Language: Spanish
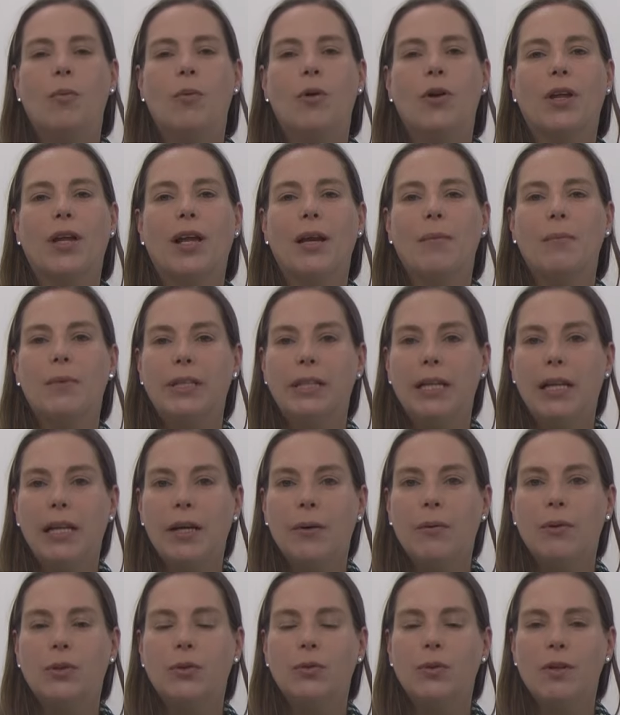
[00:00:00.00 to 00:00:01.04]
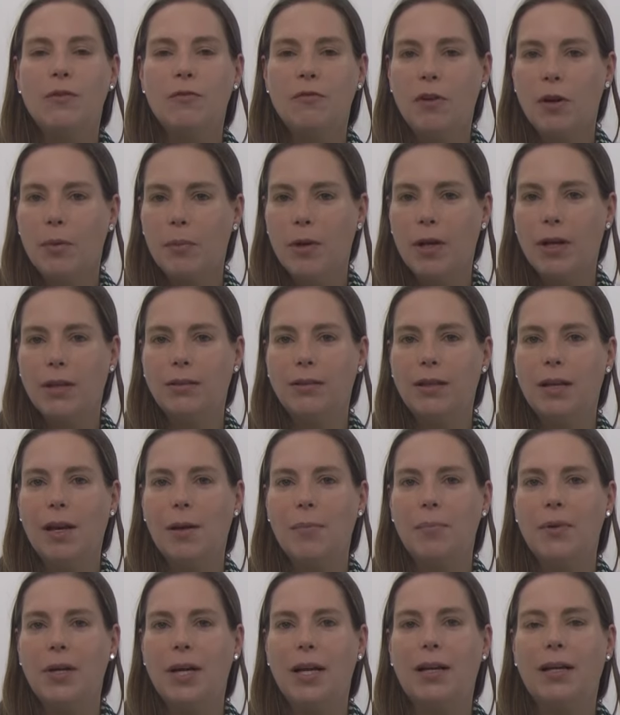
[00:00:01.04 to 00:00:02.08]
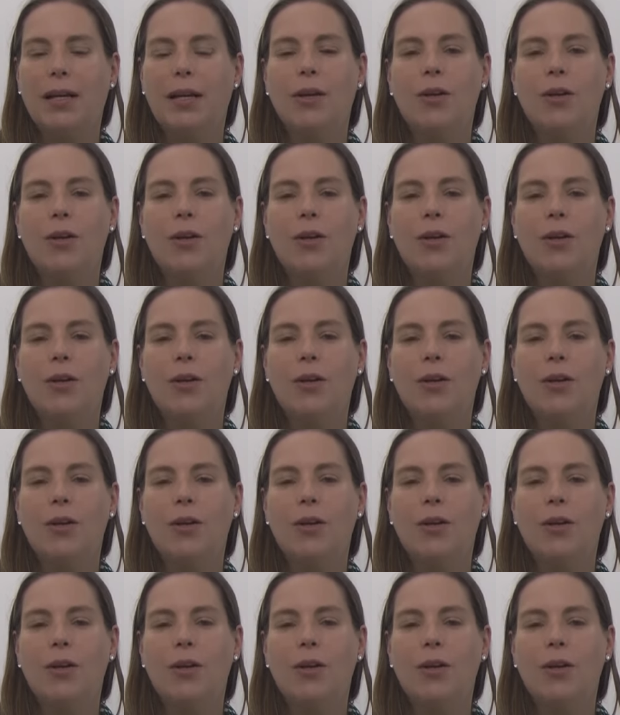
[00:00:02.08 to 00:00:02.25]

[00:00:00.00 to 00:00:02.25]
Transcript: porque el vitiligo es una enfermedad de la piel